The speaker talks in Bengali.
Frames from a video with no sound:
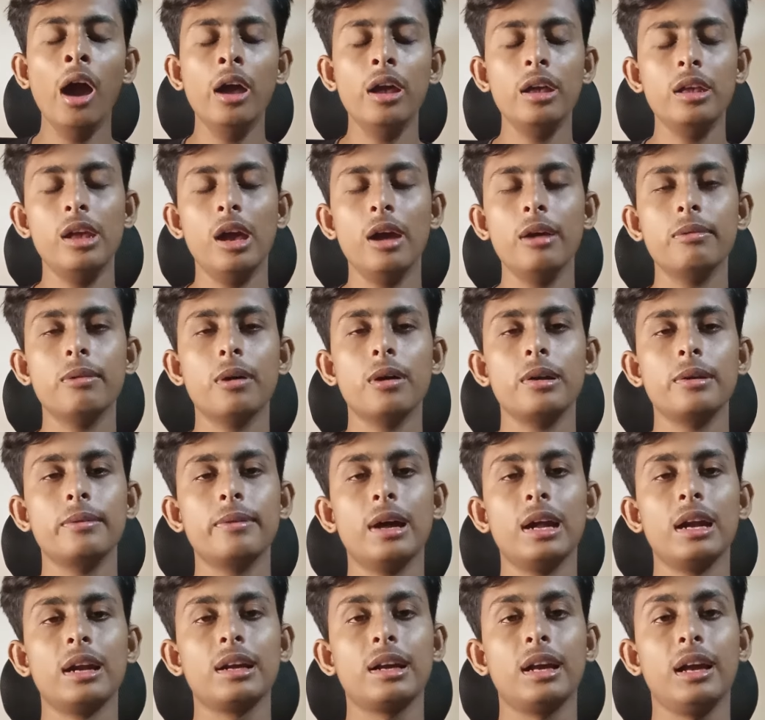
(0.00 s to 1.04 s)
নিজের
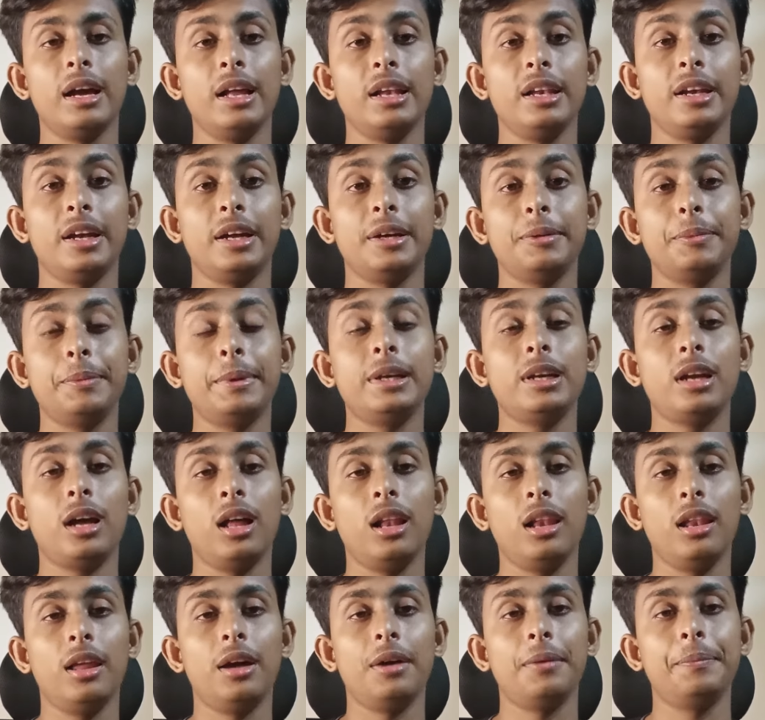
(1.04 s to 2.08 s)
পরিবারের খেয়াল রাখবেন
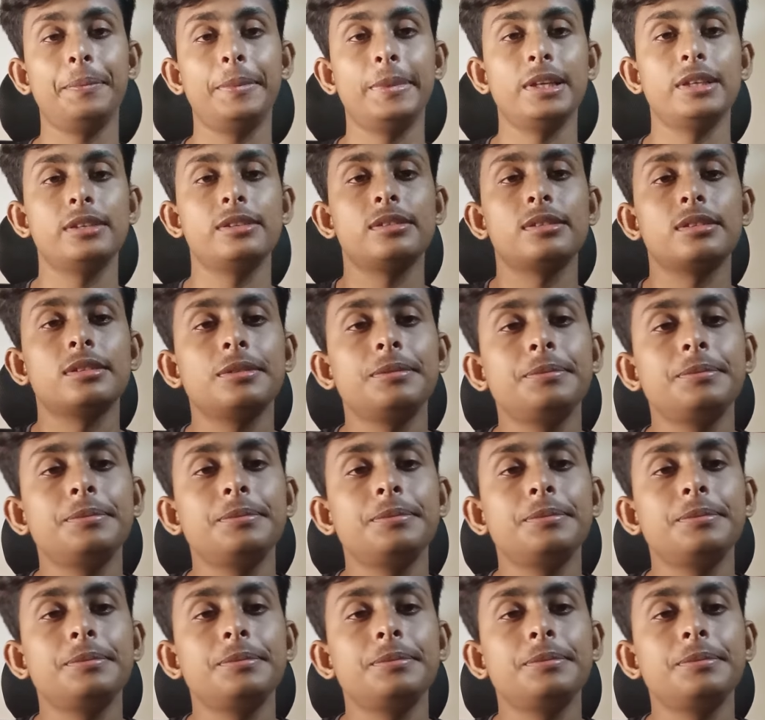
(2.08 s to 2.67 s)
আল্লাহ হাফেজ